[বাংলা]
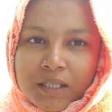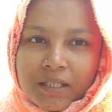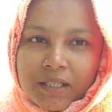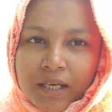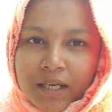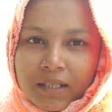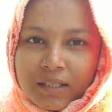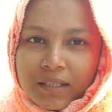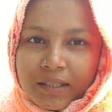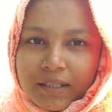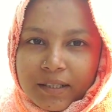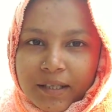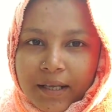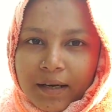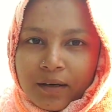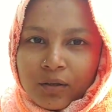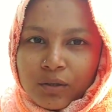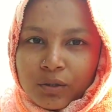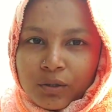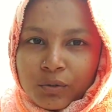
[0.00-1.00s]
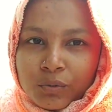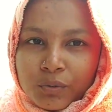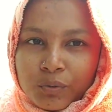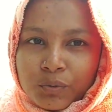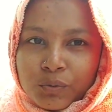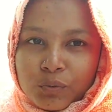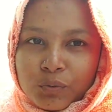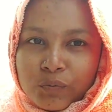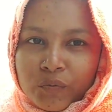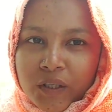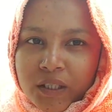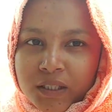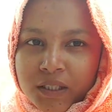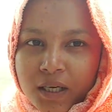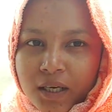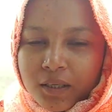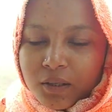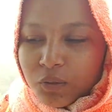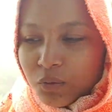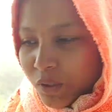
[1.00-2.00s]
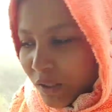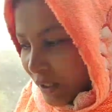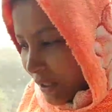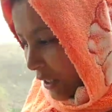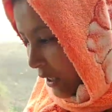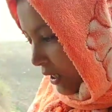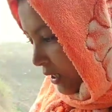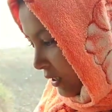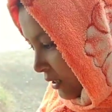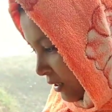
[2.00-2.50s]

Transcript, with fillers: চারদিকে দেখো শুধু কুয়াশা আর কুয়াশা